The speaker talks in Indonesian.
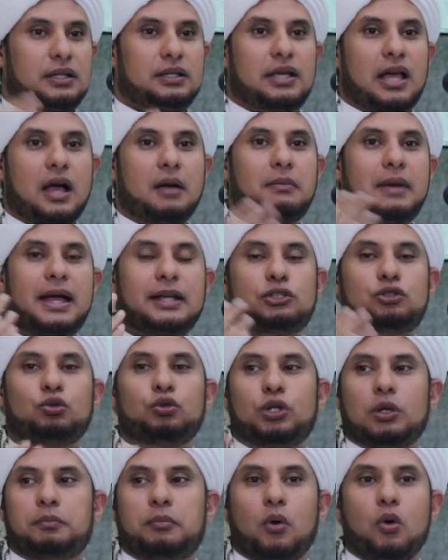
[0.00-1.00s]
Yang maju
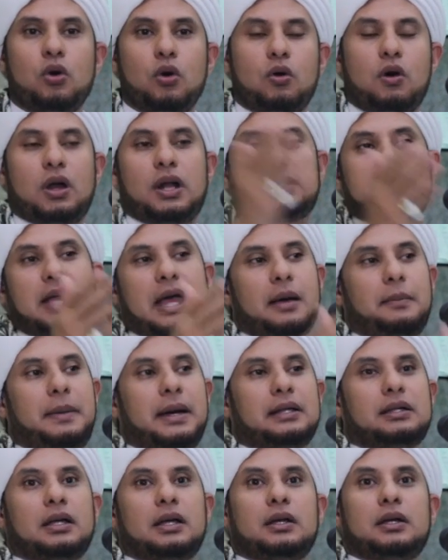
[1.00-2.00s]
dibunuh oleh
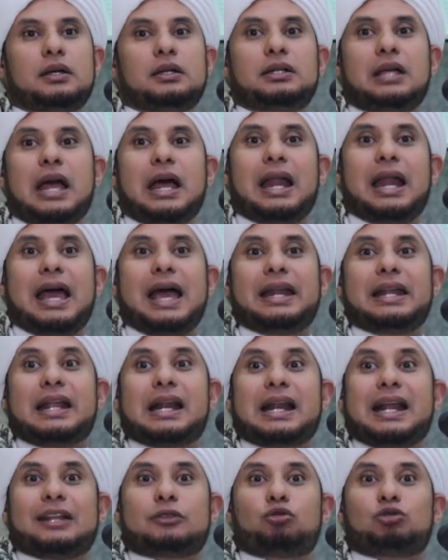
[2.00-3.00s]
sahabat, yang lari
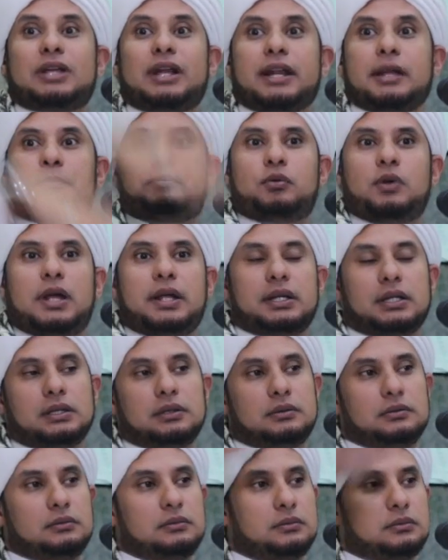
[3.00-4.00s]
ratusan ribu lari.
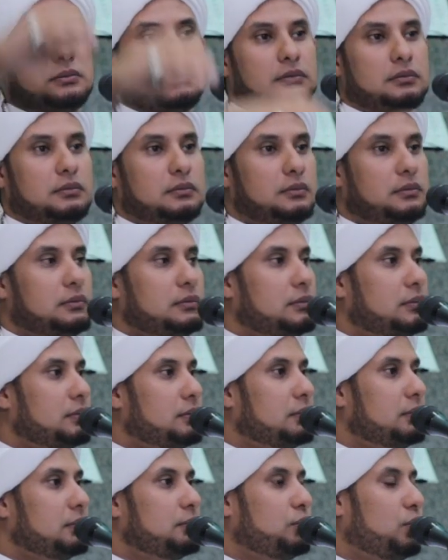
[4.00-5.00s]

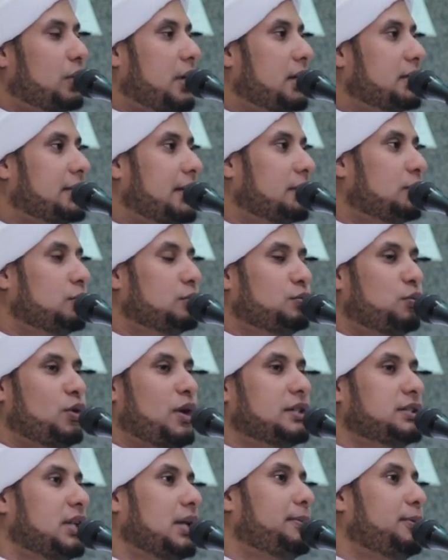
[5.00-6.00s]
Bukan satu,
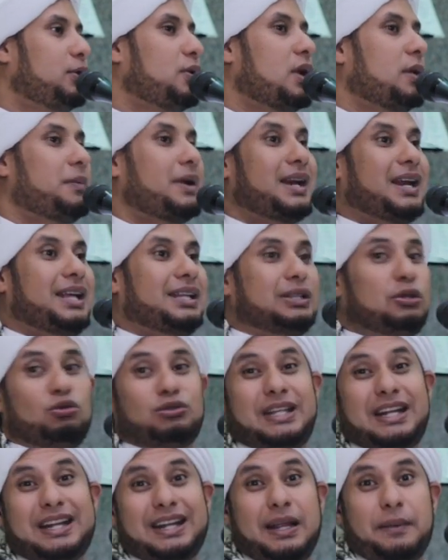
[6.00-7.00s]
bukan seribu, dua ribu,
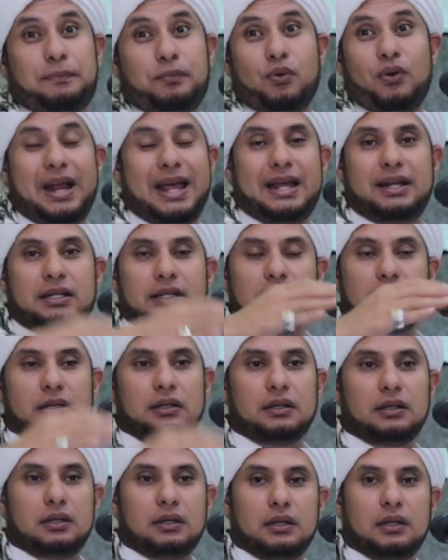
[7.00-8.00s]
ratusan ribu lari
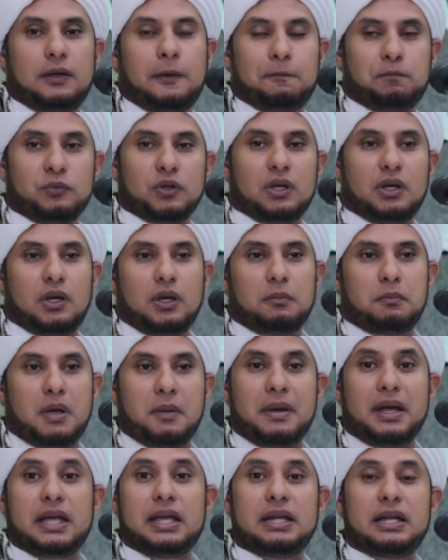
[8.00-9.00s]

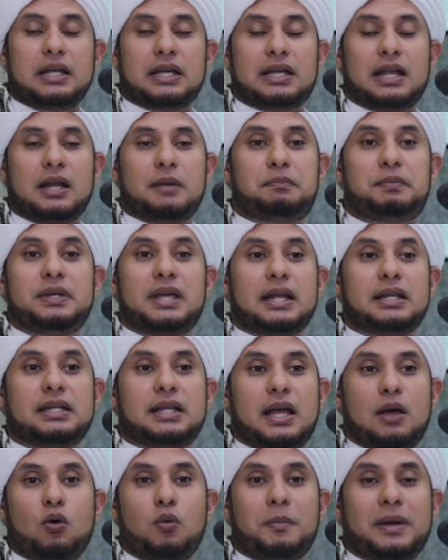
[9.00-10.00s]
Memang ini
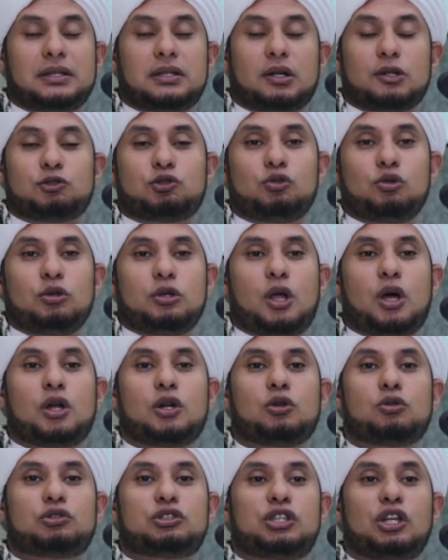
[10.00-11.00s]
kelebihannya umat
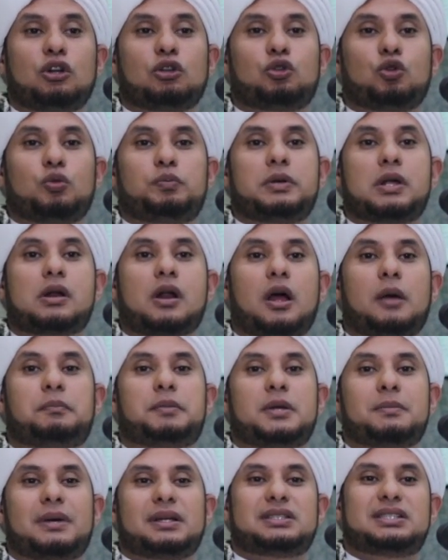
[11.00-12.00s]
Rasulullah. Nusir tu
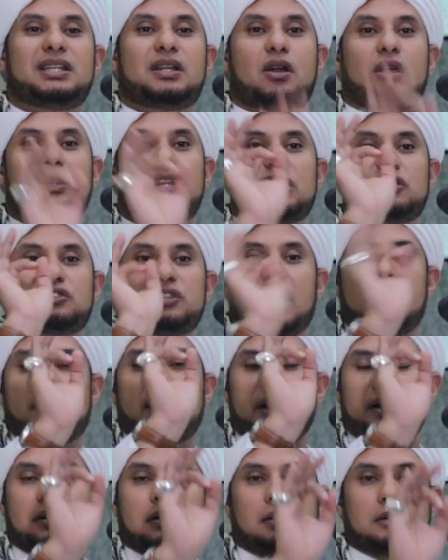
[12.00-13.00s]
birrabi masirata
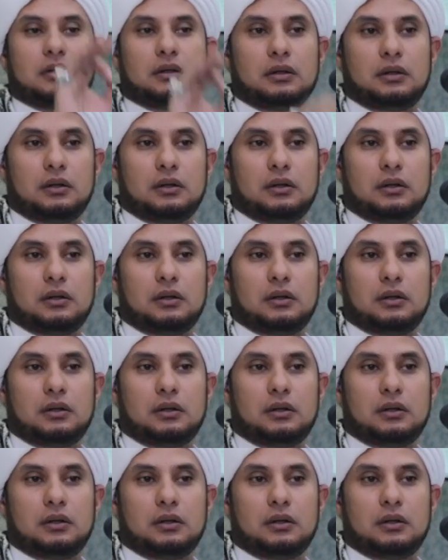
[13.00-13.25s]
syahrin.